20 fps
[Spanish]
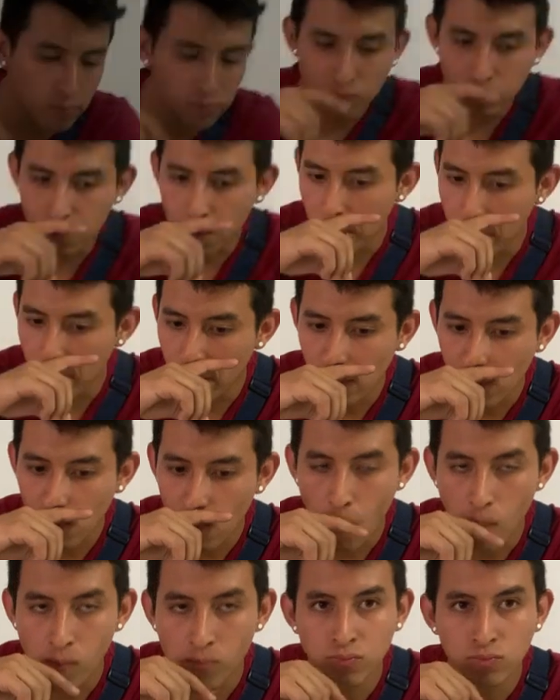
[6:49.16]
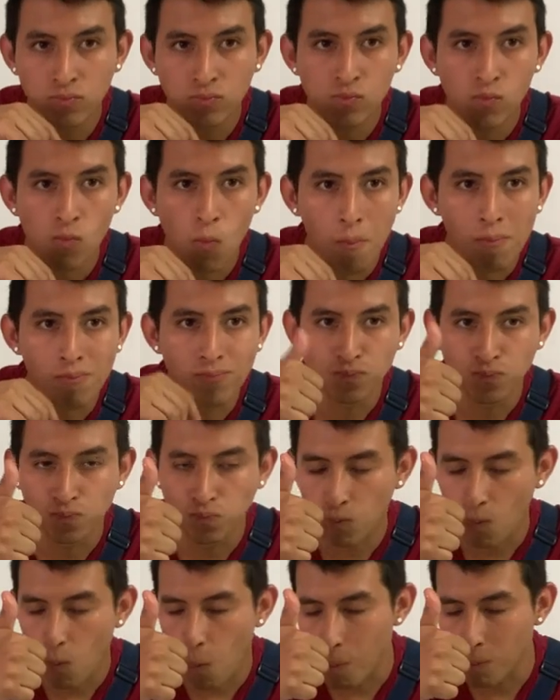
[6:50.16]
Raya, ¿qué opinas del sancocho?
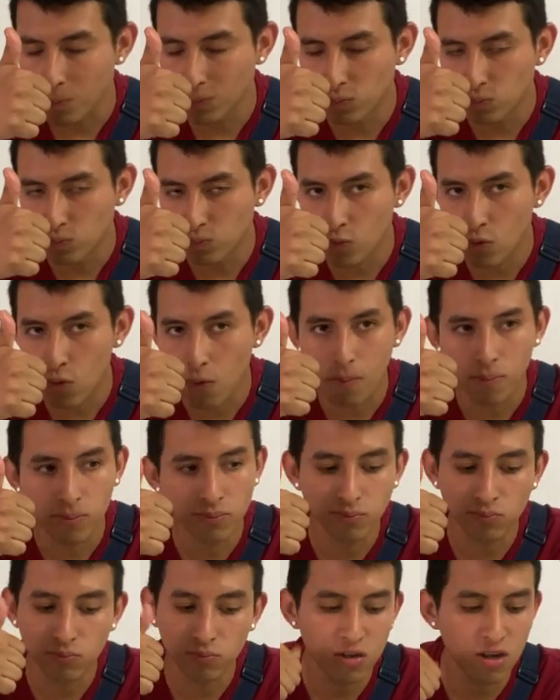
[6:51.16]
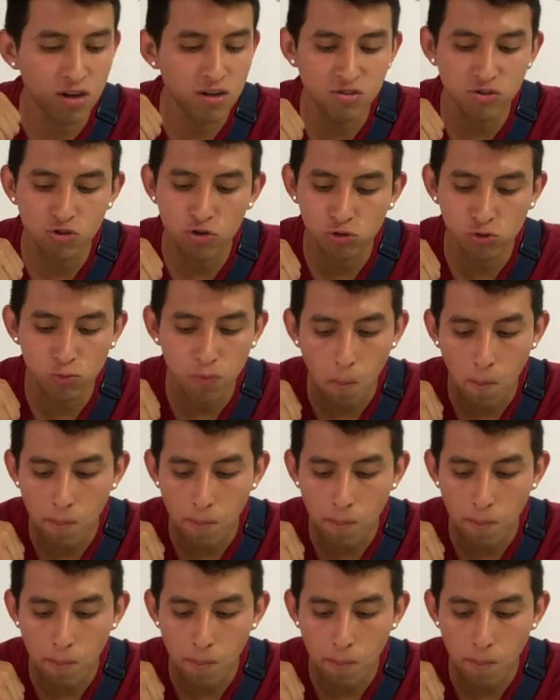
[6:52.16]
Delicioso.